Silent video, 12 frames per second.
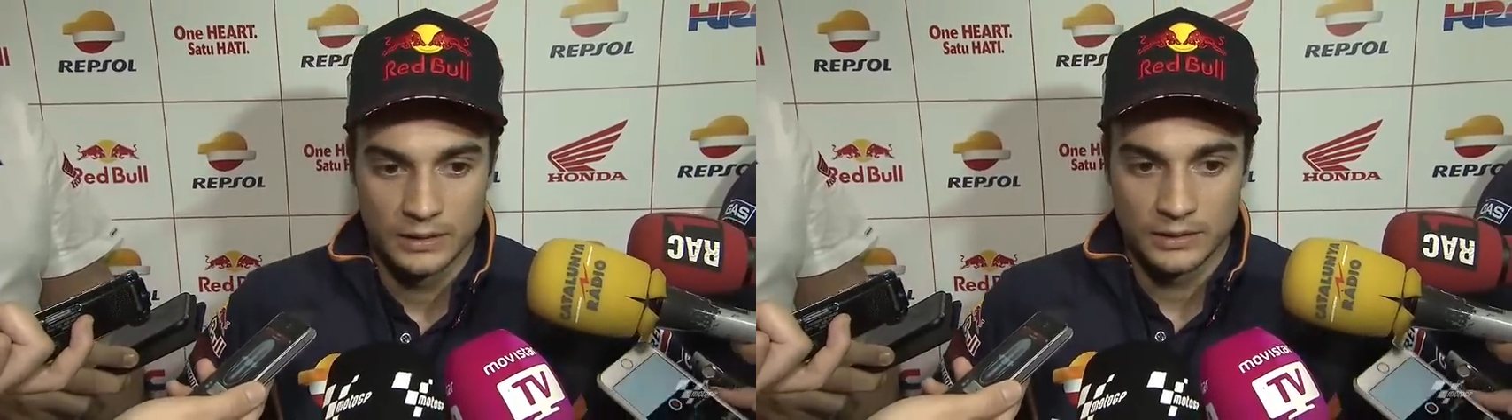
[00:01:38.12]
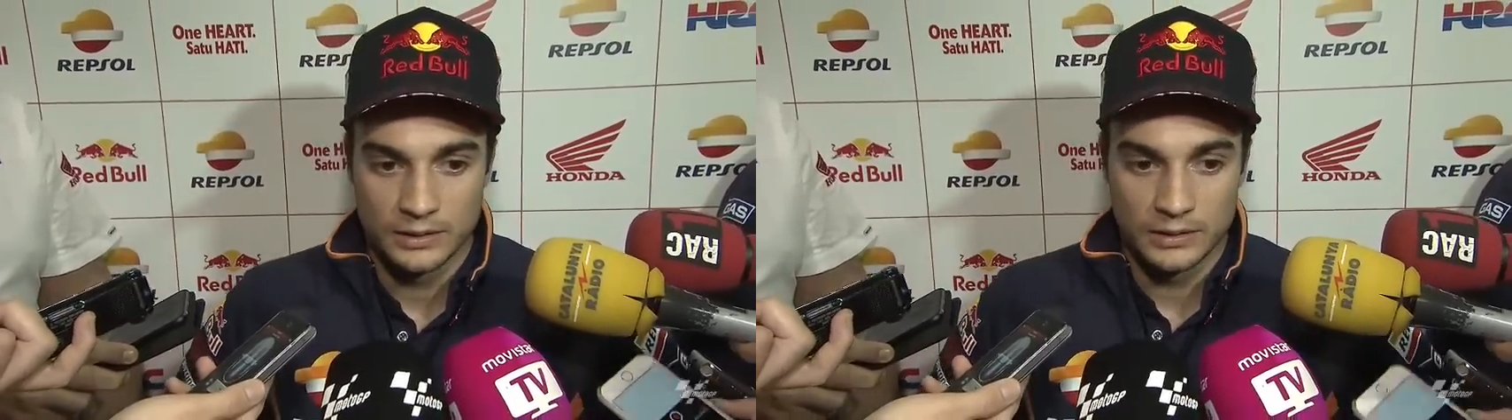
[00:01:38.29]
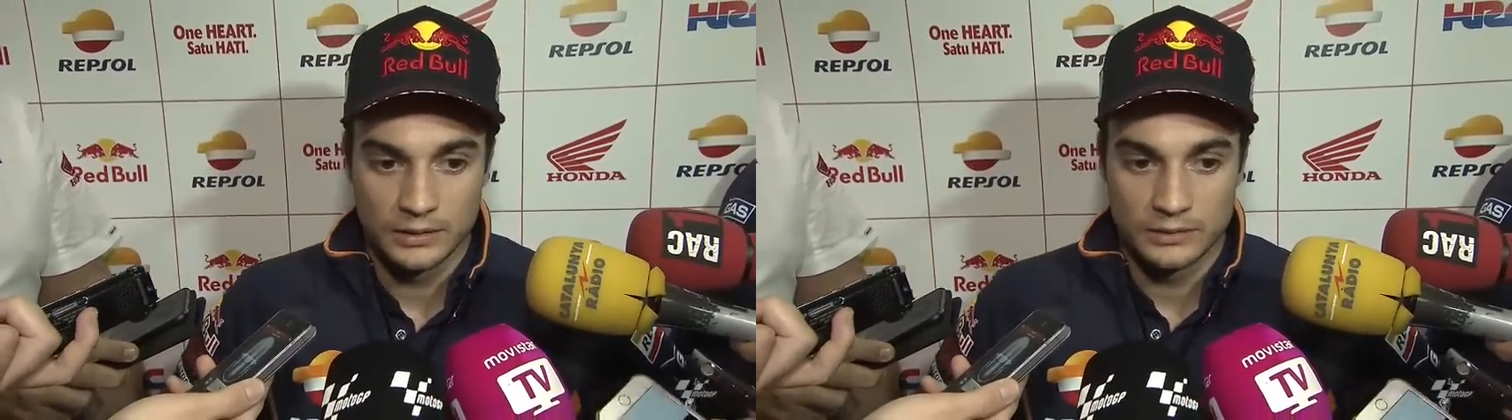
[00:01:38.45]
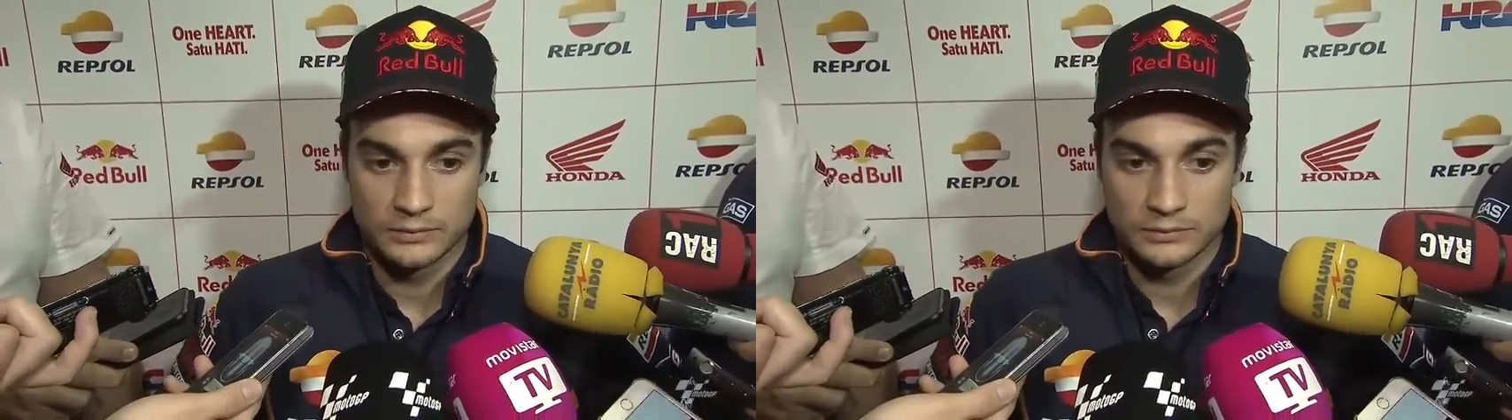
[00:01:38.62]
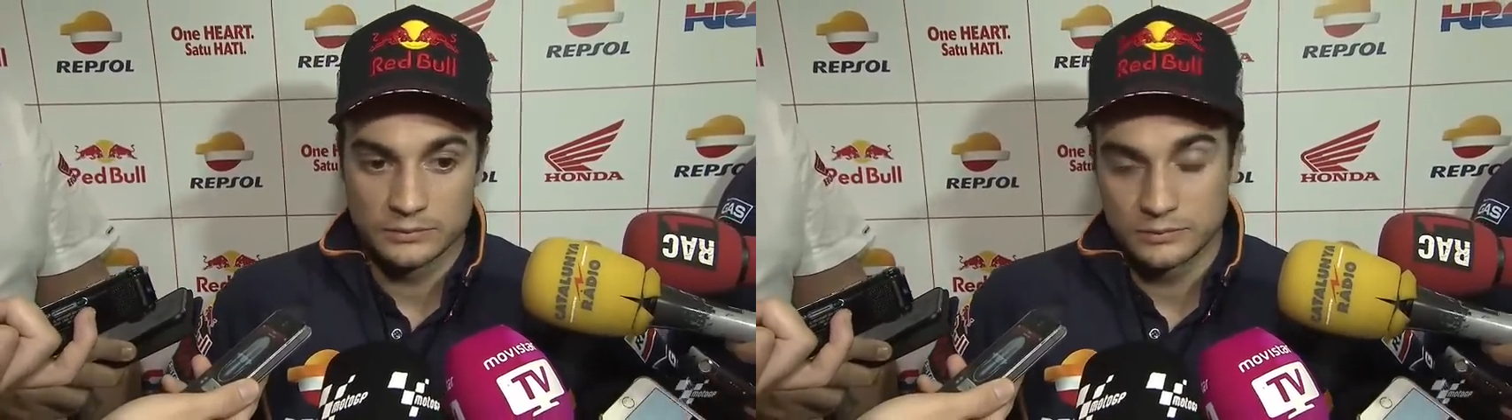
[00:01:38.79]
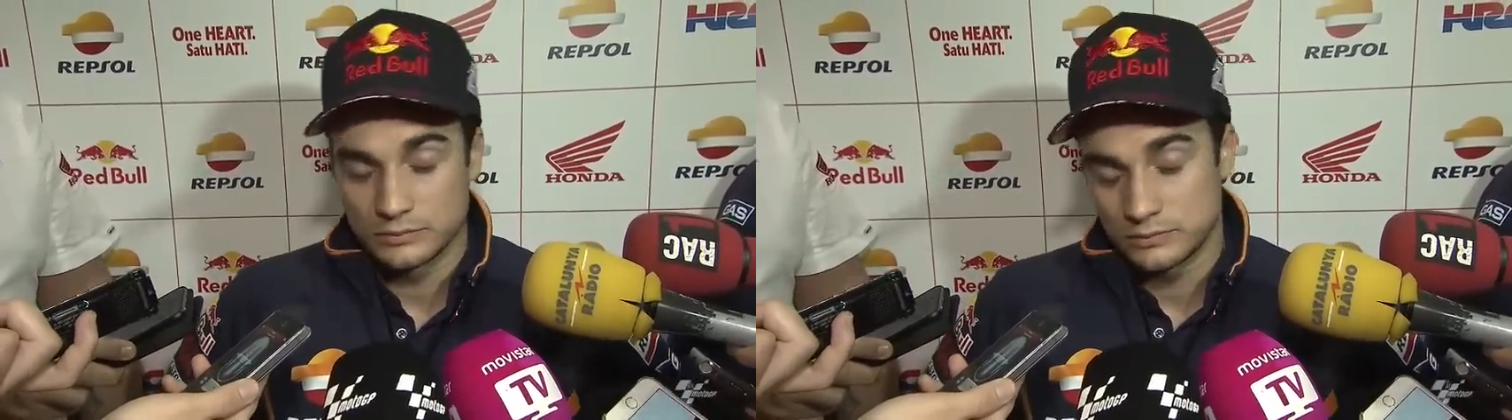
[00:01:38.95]
Eh,
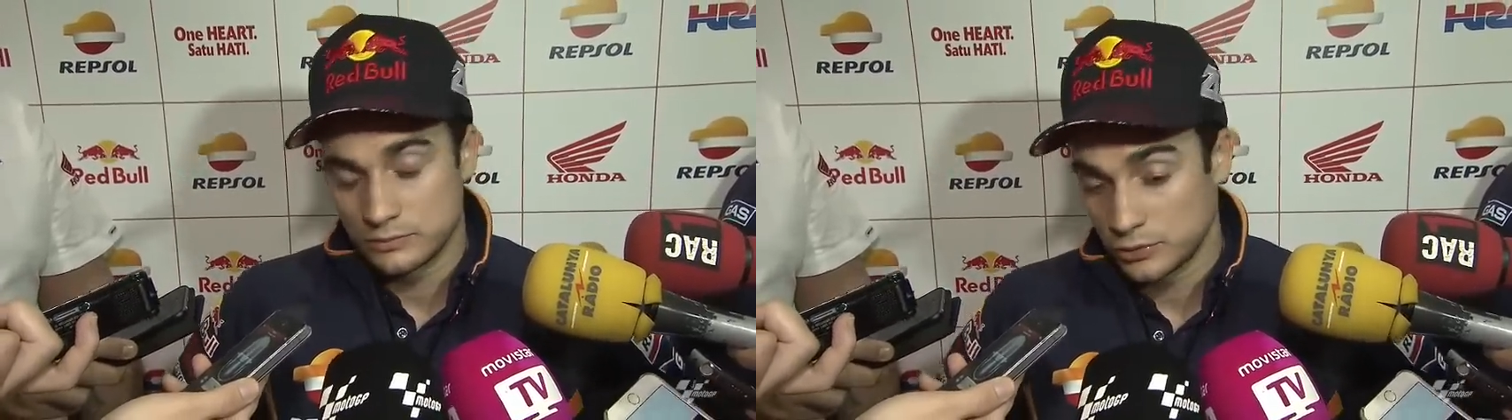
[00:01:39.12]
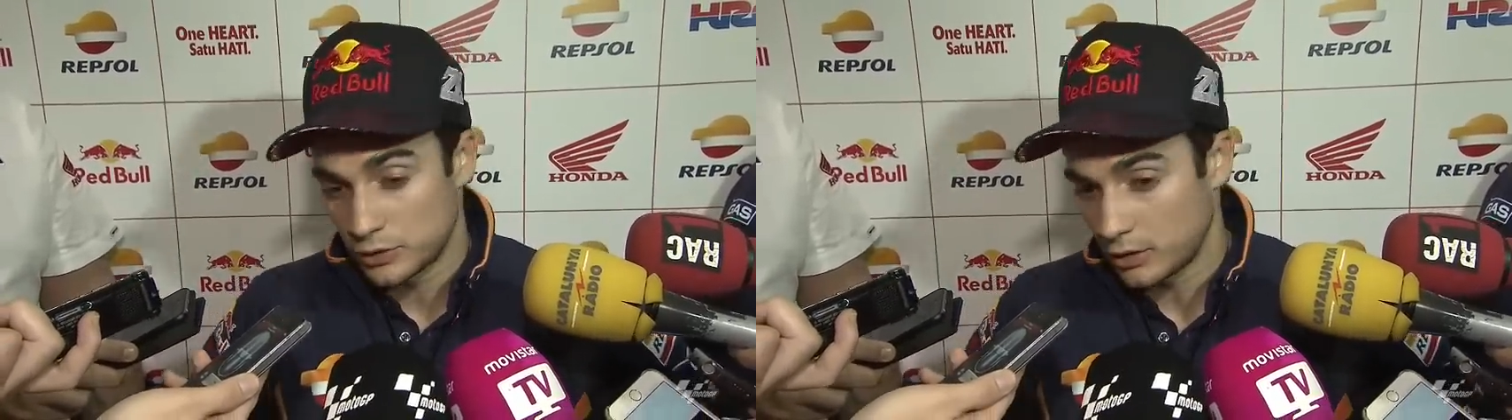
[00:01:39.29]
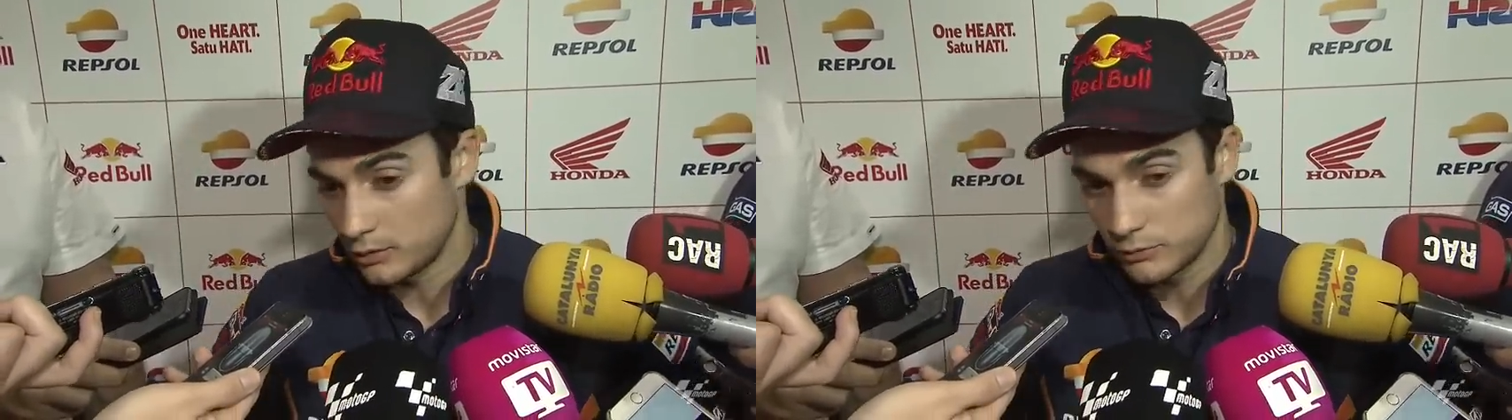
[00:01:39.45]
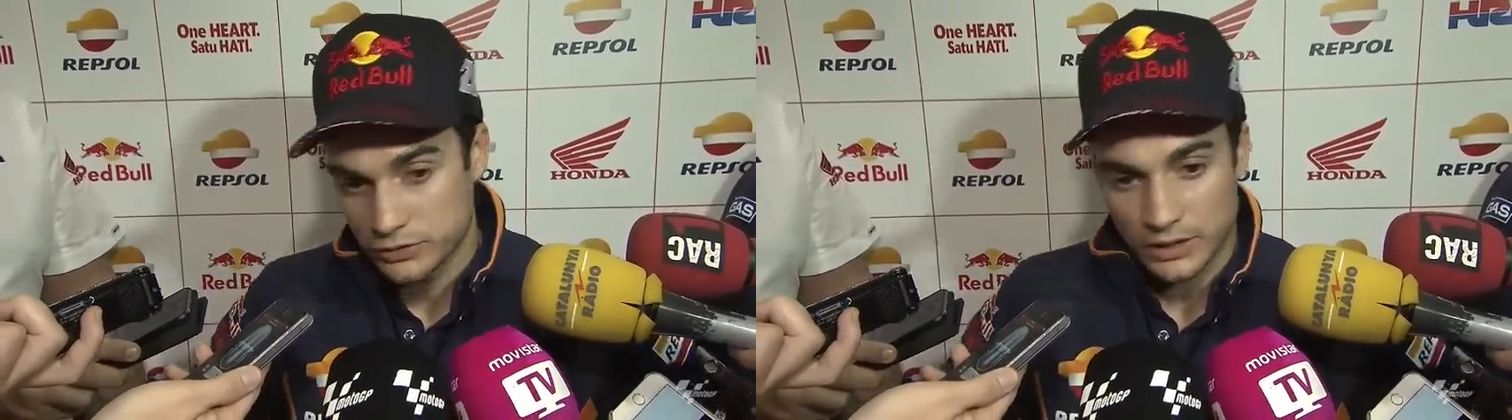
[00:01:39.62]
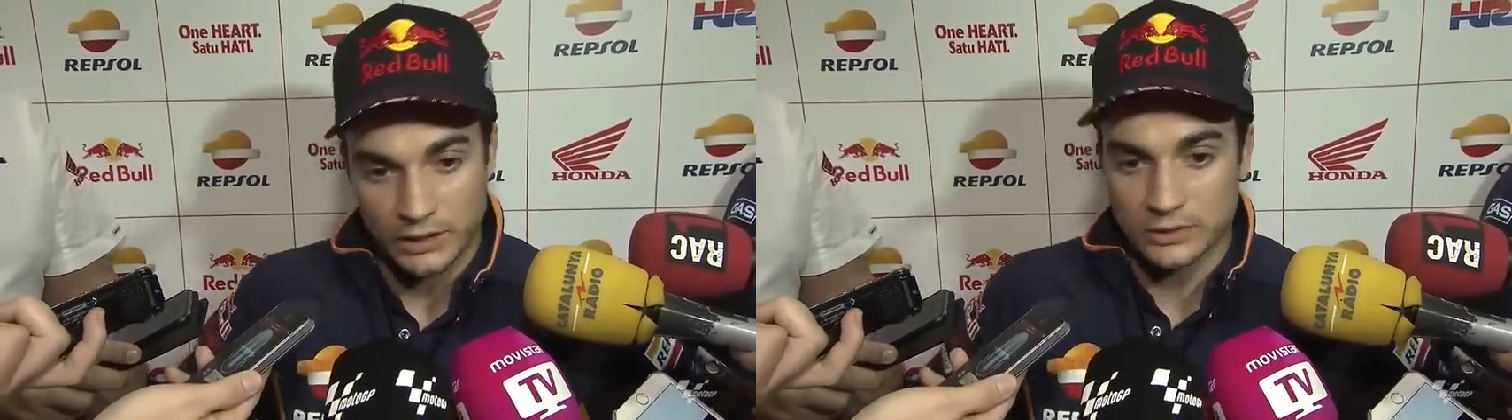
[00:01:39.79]
no tengo muchas